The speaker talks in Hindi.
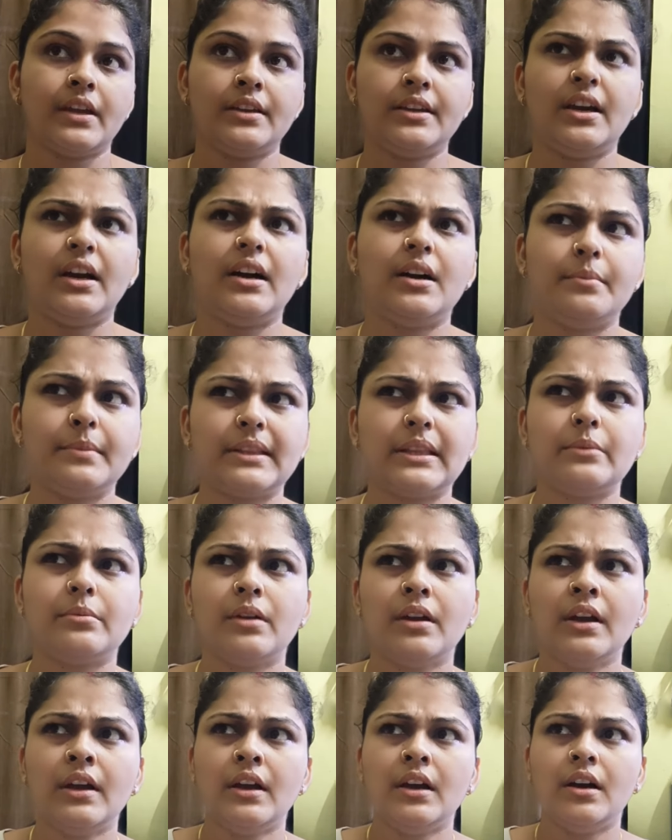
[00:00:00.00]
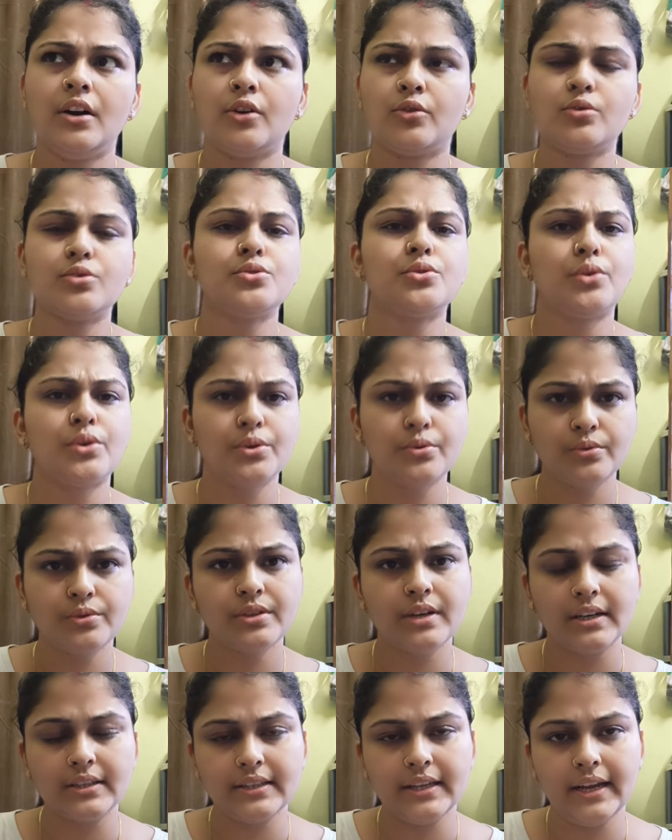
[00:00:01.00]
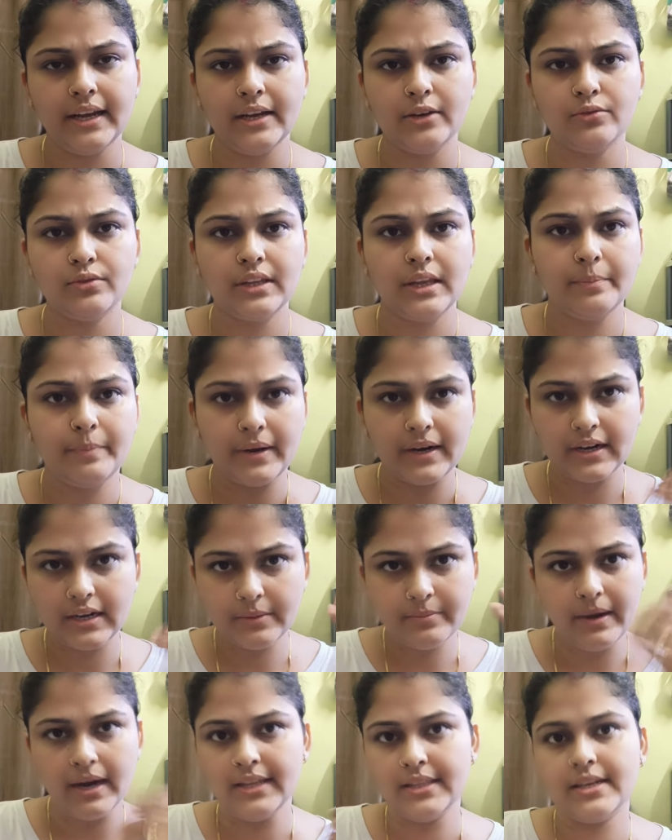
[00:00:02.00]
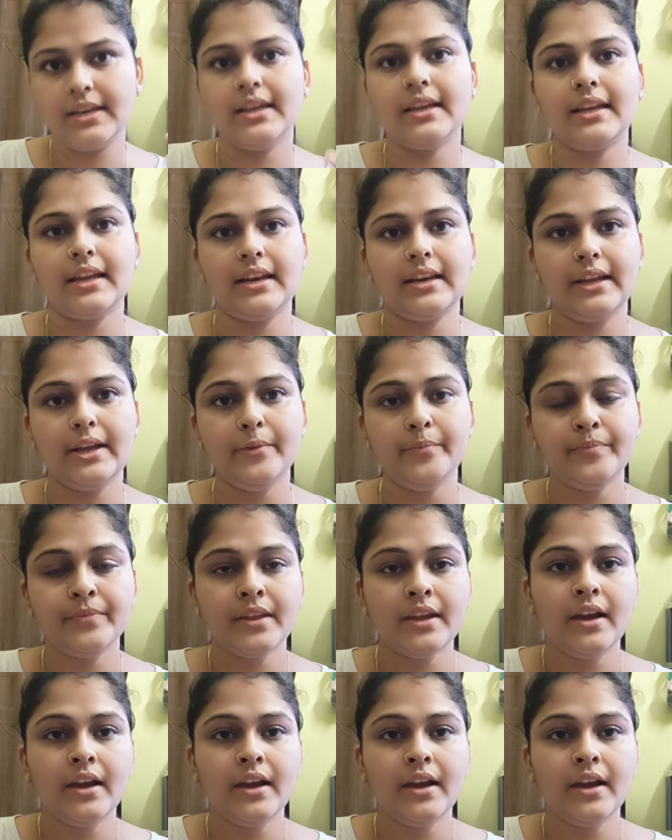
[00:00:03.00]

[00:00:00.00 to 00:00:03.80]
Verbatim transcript: या मतलब कुछ और यूज़ करते हैं उनकी पगड़ी बांधने के लिए